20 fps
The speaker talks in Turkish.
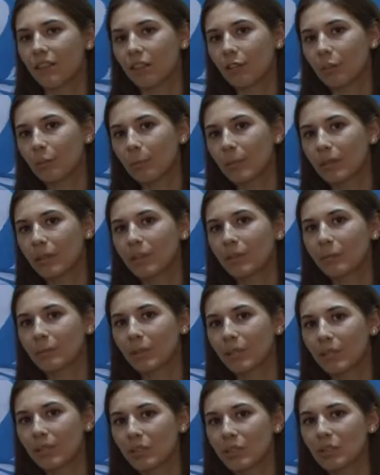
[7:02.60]
Avrupa'ya
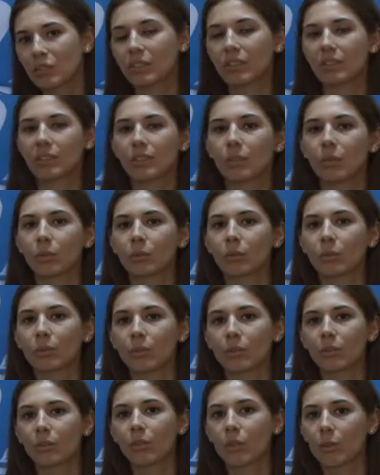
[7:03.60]
bakışı
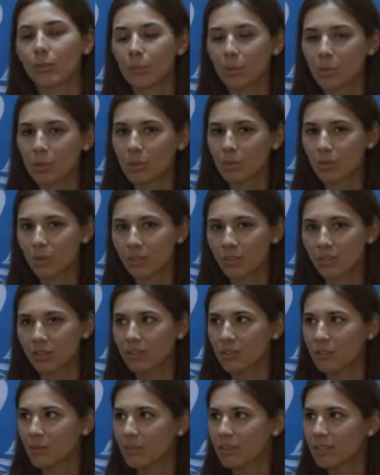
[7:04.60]
konulu kompozisyon
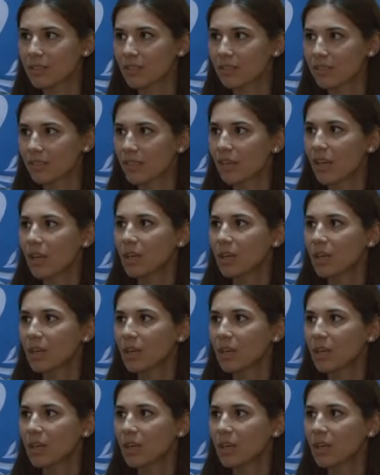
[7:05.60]
yarışmasını